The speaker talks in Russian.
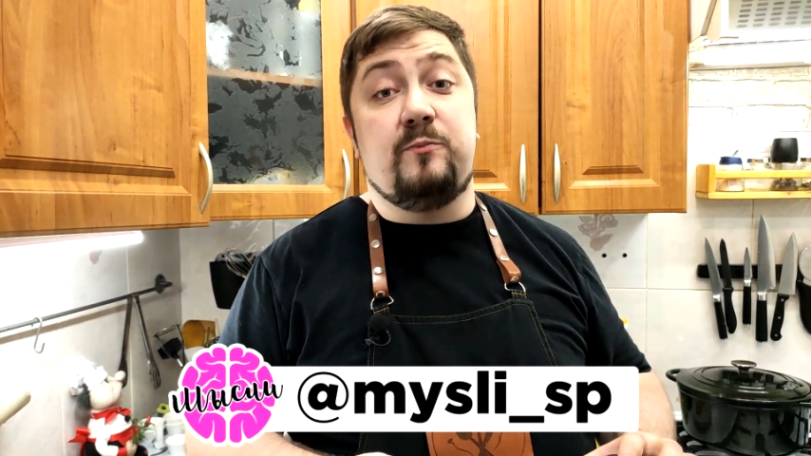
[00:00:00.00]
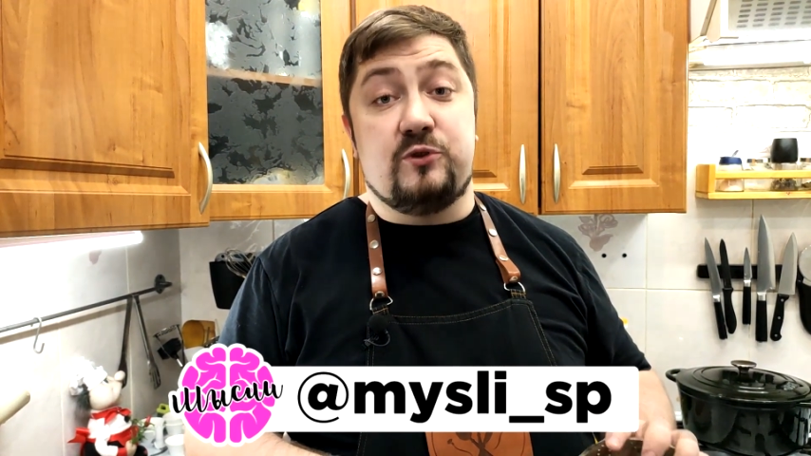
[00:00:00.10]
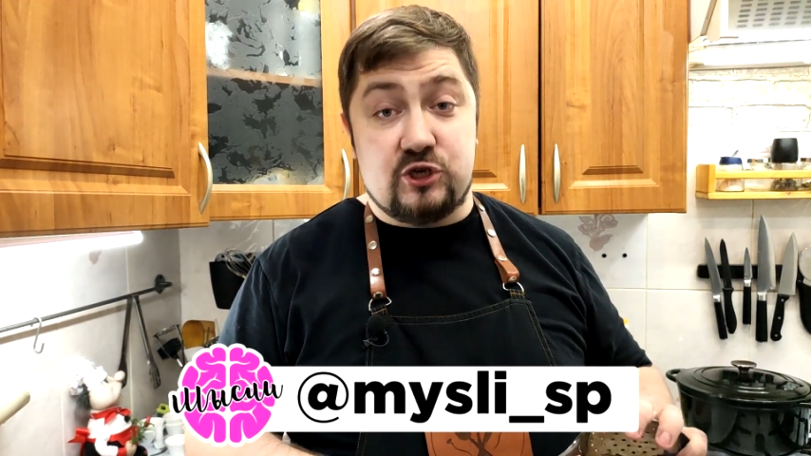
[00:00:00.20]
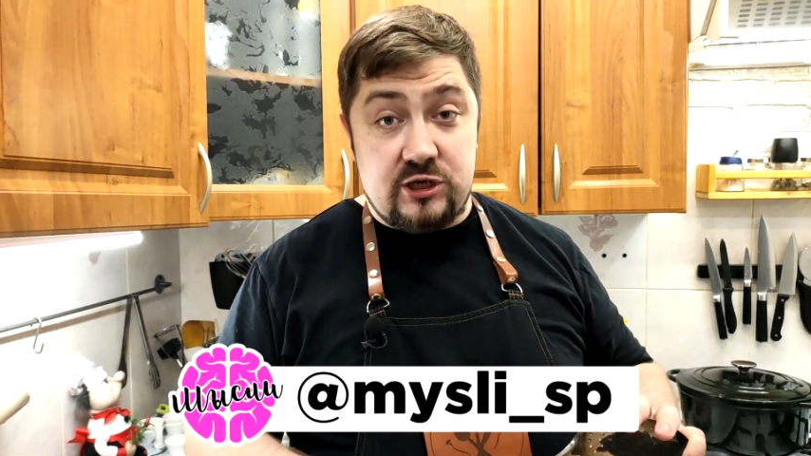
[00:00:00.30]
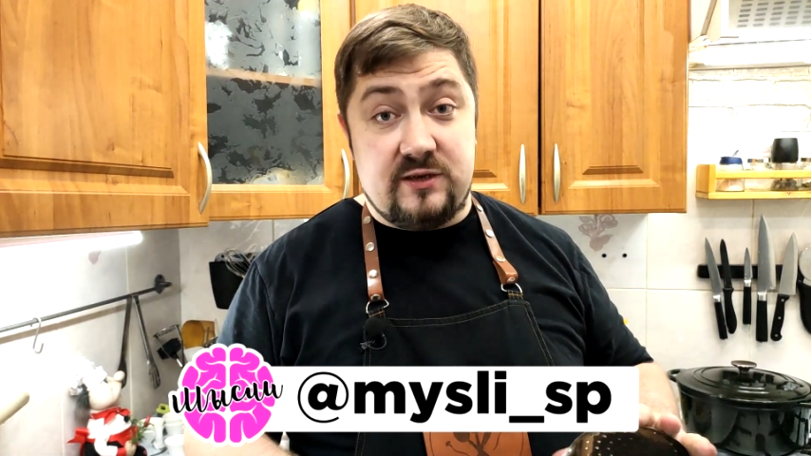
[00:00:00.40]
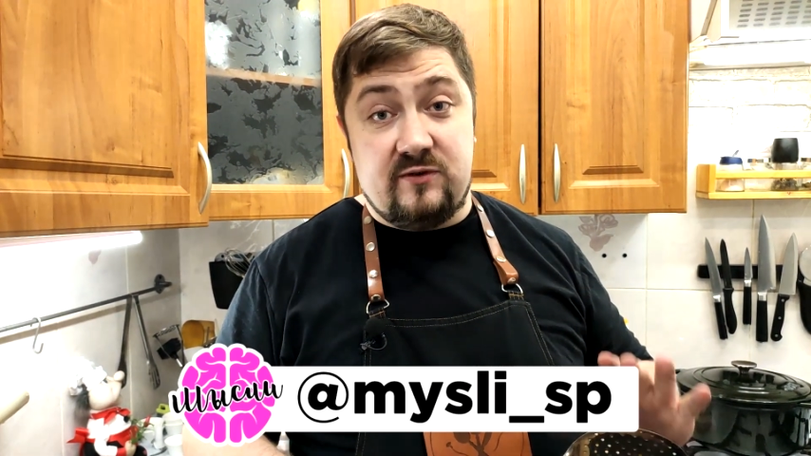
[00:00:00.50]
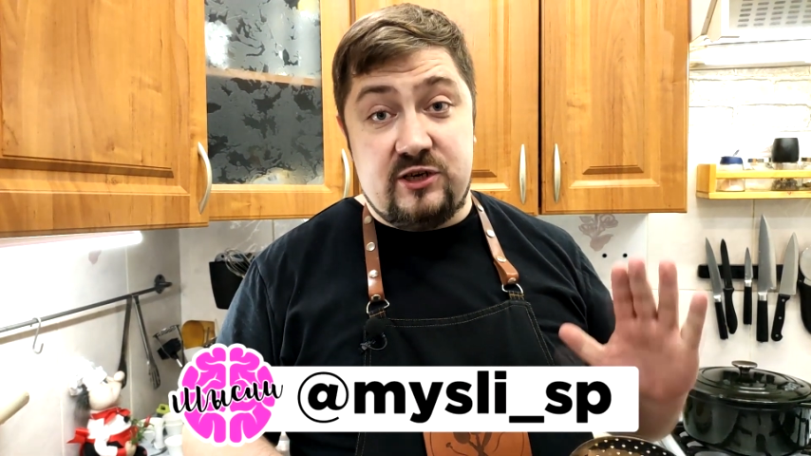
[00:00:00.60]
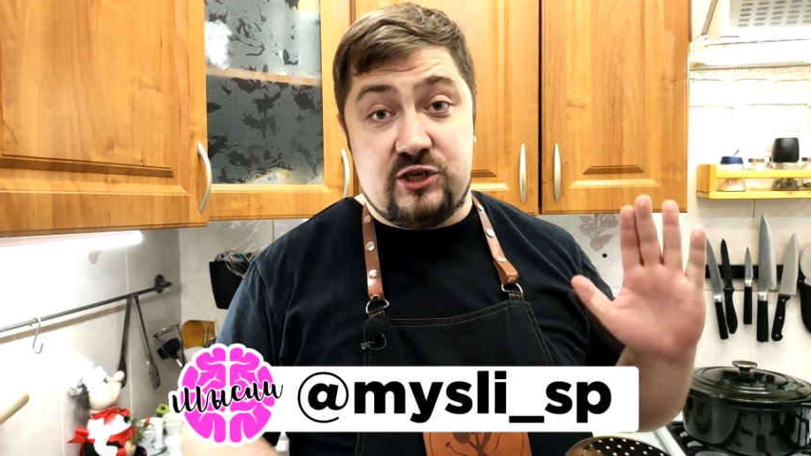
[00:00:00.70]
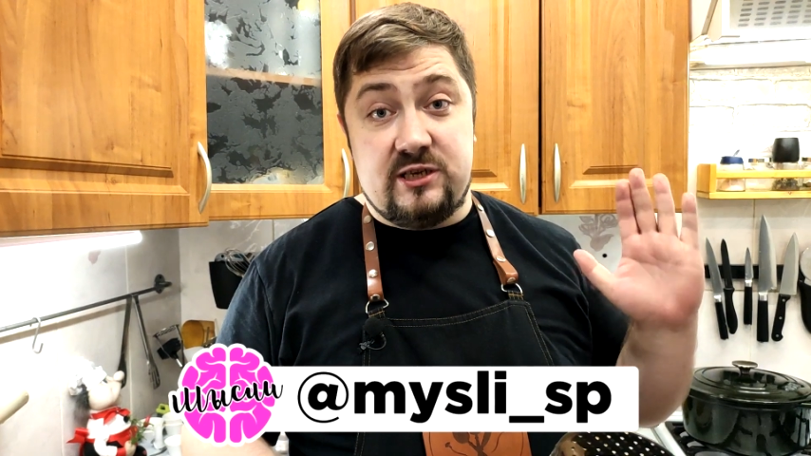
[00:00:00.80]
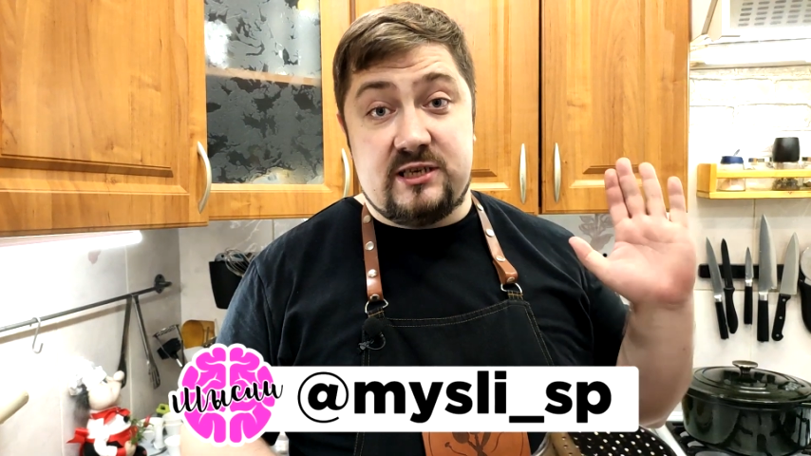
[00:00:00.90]
пишите в
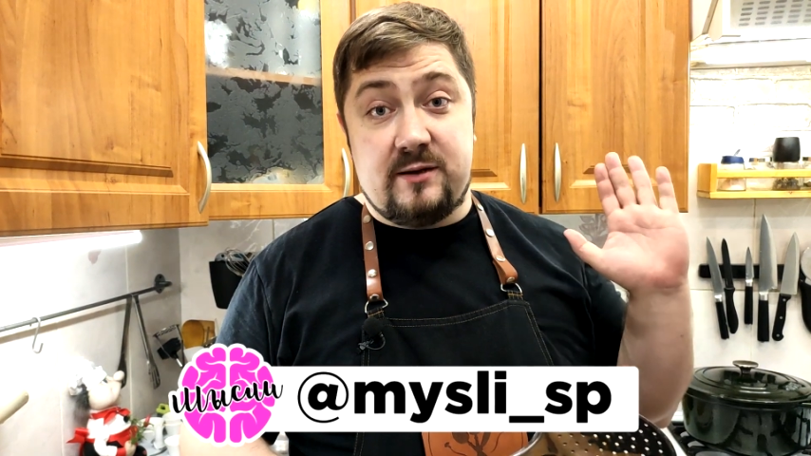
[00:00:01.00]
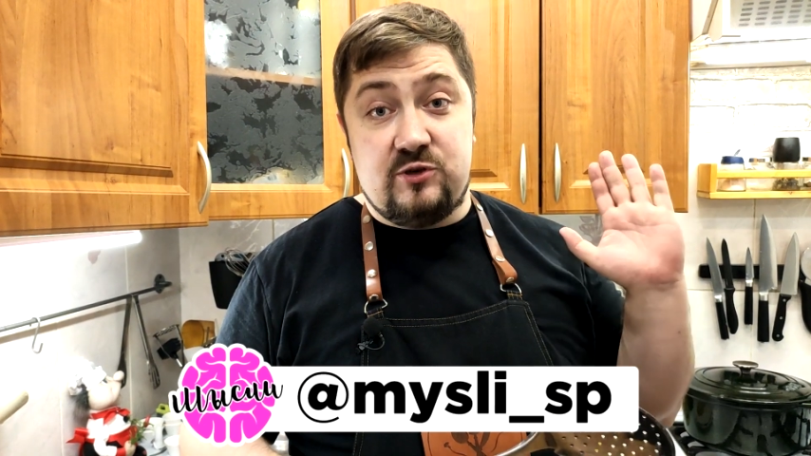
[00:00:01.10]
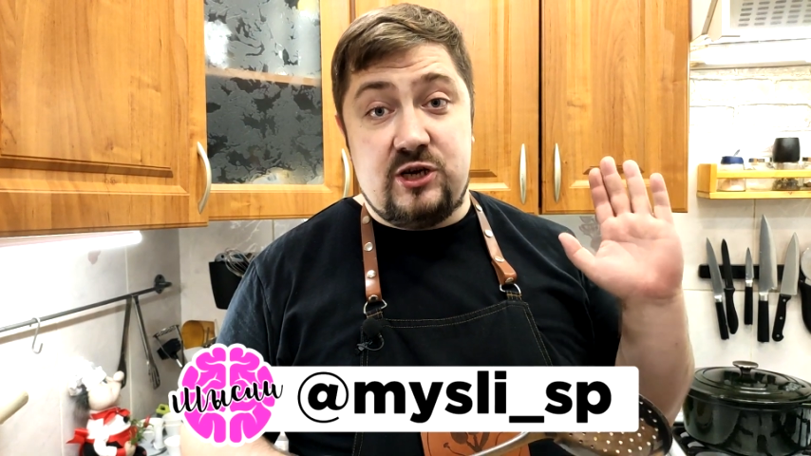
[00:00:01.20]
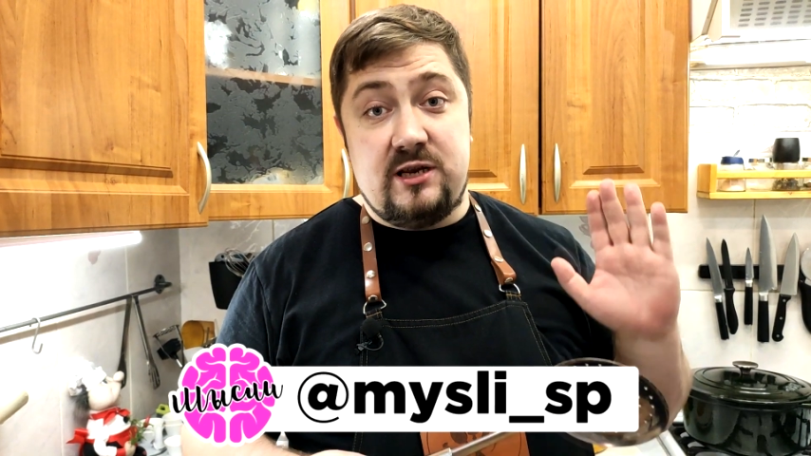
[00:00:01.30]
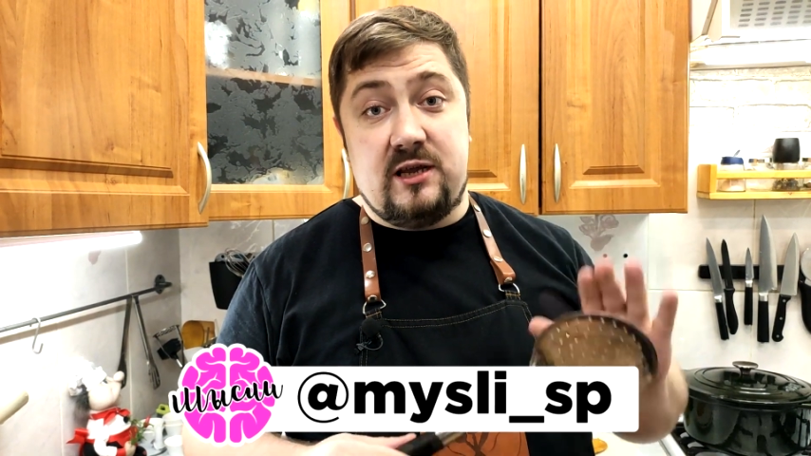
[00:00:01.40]
личные сообщения,